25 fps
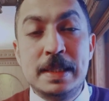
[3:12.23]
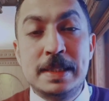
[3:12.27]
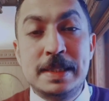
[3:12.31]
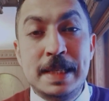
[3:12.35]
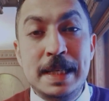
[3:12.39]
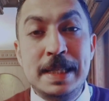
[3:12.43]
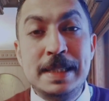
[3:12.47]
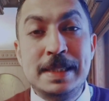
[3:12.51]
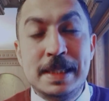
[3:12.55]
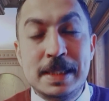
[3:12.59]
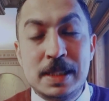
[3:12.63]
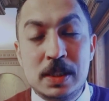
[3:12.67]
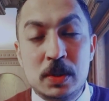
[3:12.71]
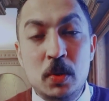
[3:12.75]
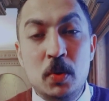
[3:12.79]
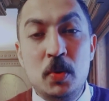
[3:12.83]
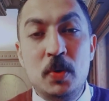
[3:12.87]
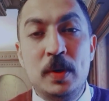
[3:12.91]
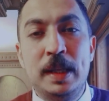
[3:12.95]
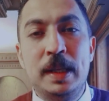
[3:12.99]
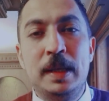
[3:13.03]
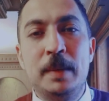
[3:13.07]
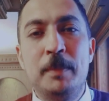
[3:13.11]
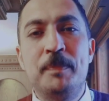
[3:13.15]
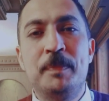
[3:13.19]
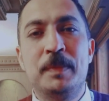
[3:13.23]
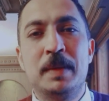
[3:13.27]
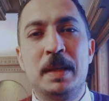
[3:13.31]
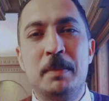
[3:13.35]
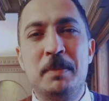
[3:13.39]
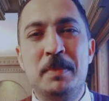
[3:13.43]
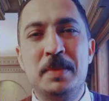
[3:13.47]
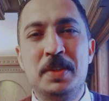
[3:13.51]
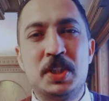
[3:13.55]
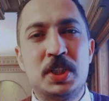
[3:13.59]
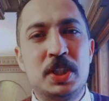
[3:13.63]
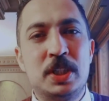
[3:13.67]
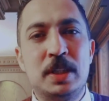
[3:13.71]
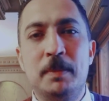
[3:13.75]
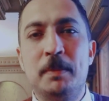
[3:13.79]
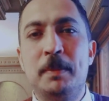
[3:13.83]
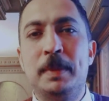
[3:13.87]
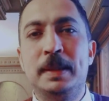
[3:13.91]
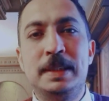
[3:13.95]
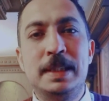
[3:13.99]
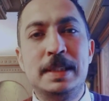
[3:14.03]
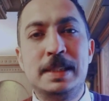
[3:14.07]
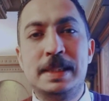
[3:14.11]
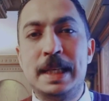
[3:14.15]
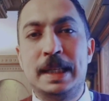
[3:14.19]
السيلز ستوري مش
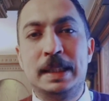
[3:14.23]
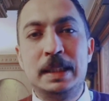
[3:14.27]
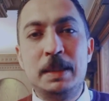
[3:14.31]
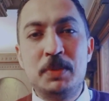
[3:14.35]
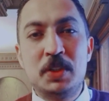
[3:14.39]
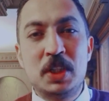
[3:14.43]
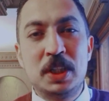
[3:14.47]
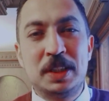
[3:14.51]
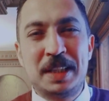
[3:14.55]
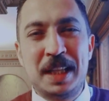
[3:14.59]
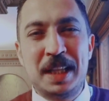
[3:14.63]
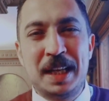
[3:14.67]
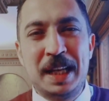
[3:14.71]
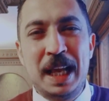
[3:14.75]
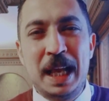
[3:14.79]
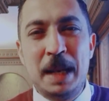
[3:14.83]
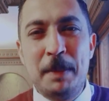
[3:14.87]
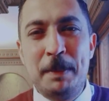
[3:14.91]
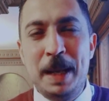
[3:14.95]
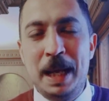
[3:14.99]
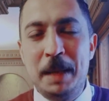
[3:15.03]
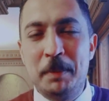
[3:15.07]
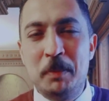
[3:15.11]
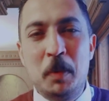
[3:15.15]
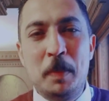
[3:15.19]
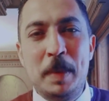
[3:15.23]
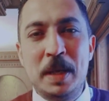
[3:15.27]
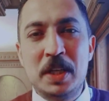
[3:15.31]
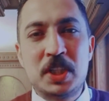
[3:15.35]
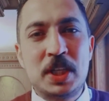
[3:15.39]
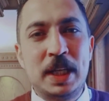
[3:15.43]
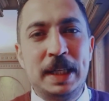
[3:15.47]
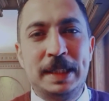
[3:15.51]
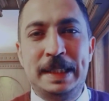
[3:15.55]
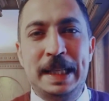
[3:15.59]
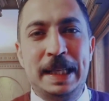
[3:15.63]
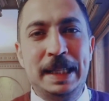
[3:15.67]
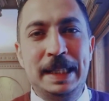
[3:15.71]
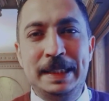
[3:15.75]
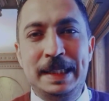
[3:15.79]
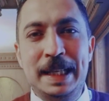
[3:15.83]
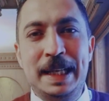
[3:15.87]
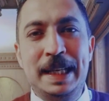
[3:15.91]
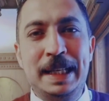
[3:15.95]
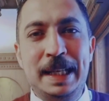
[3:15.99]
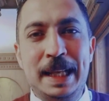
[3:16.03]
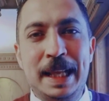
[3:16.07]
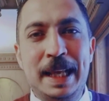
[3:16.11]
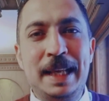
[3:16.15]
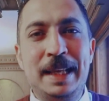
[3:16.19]
ما تستخدمش الطريقه البيع المباشره
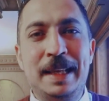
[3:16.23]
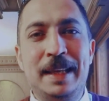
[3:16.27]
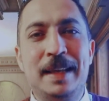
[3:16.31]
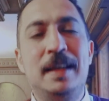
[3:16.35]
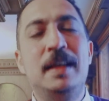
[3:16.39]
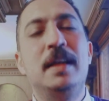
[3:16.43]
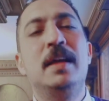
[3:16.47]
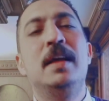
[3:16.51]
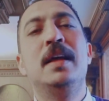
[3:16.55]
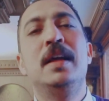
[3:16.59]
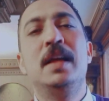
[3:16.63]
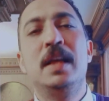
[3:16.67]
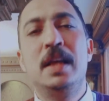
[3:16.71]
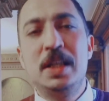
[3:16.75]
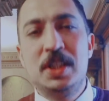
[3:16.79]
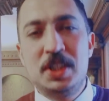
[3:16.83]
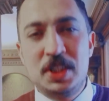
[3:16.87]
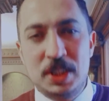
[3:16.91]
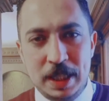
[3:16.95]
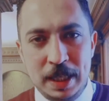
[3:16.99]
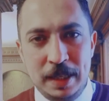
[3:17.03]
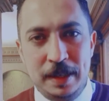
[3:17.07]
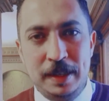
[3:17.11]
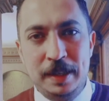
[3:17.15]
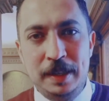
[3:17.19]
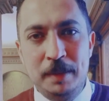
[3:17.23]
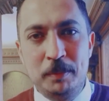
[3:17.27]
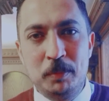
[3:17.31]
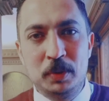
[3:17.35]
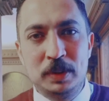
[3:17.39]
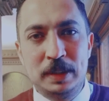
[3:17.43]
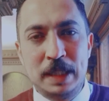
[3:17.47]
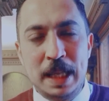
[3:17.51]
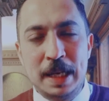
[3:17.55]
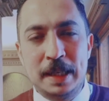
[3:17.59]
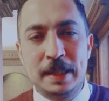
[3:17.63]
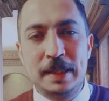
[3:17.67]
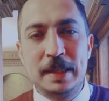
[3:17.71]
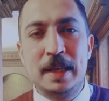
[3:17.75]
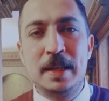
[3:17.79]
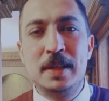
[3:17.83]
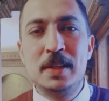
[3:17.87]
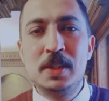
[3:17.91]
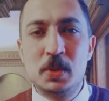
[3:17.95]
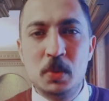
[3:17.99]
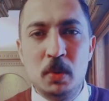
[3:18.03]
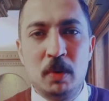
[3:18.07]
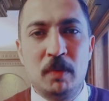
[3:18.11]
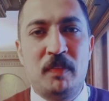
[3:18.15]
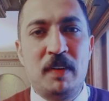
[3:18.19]
التقليديه اللي هي اشتري منتجنا
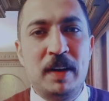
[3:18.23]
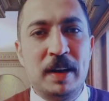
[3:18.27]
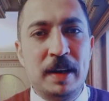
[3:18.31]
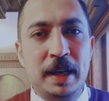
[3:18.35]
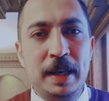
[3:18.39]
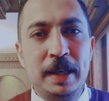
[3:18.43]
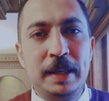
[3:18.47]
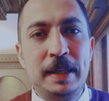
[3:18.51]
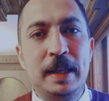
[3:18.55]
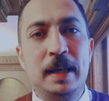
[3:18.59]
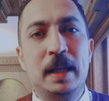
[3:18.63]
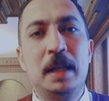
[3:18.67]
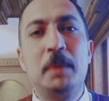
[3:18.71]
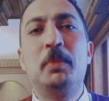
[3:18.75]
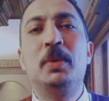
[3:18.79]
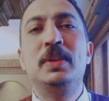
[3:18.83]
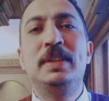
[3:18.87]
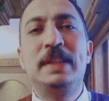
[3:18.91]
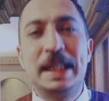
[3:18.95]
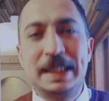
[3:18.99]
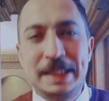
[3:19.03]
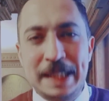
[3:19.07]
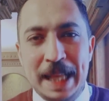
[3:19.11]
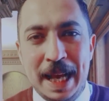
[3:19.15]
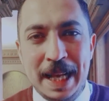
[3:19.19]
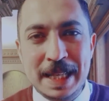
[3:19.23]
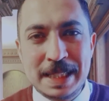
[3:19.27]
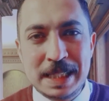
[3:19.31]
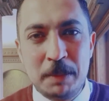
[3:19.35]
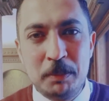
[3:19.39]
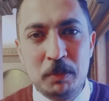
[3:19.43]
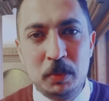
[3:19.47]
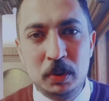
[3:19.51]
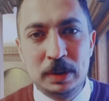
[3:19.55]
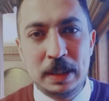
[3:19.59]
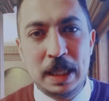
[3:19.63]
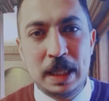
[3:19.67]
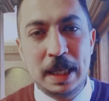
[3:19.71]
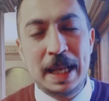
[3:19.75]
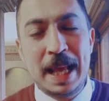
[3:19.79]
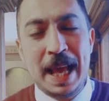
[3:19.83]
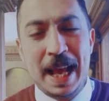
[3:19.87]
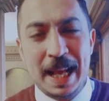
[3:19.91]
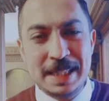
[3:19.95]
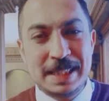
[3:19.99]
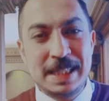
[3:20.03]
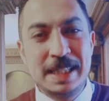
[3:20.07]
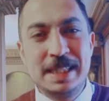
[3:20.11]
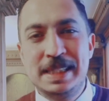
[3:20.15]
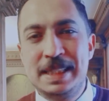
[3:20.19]
زور فرعنا المنتج ده احسن منتج
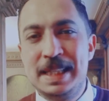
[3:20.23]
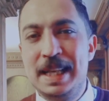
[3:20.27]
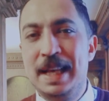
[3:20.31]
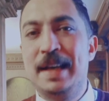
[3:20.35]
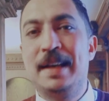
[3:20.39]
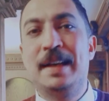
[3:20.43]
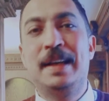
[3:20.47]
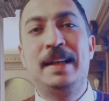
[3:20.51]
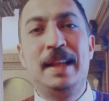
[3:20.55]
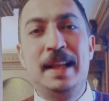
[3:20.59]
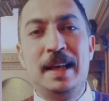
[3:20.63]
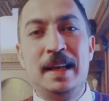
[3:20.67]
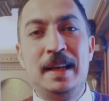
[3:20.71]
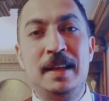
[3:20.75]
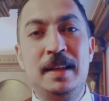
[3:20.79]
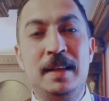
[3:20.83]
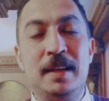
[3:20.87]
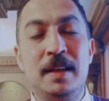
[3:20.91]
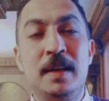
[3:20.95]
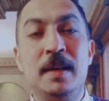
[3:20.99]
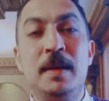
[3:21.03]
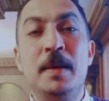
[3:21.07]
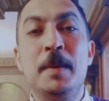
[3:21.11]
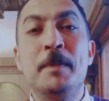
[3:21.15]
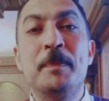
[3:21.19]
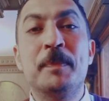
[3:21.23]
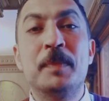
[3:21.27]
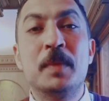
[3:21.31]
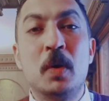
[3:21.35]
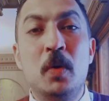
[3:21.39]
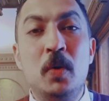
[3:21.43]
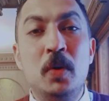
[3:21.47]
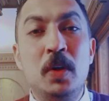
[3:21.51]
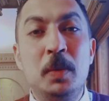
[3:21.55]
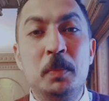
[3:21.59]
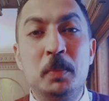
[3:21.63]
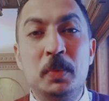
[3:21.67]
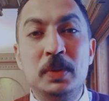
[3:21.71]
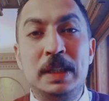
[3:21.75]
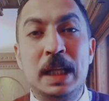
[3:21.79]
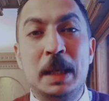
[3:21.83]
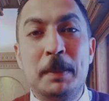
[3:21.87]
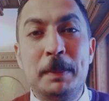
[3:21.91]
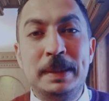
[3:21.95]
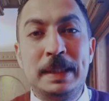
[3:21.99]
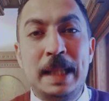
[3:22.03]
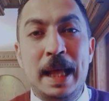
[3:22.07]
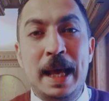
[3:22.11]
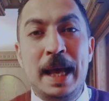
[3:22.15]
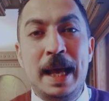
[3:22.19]
احسن سعر لا قول له
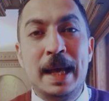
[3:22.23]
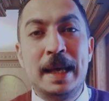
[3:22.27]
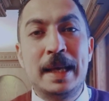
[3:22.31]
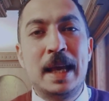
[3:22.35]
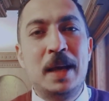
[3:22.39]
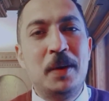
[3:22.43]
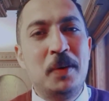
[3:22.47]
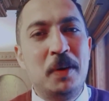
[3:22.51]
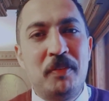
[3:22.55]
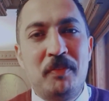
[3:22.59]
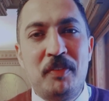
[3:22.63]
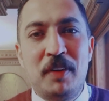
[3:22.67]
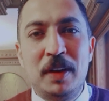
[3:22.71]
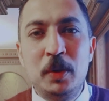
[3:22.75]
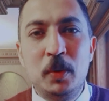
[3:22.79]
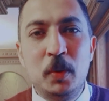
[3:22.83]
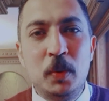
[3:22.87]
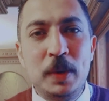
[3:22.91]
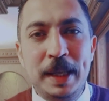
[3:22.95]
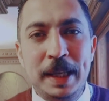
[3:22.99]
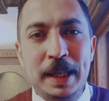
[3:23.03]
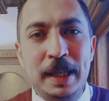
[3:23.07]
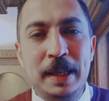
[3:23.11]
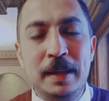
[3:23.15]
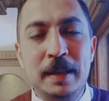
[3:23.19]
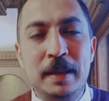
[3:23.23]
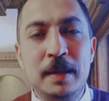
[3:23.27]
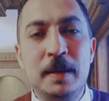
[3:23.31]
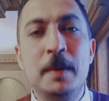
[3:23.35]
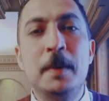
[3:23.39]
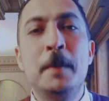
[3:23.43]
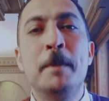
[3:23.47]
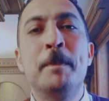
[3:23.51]
المنتج بتاعك هيوفر له ايه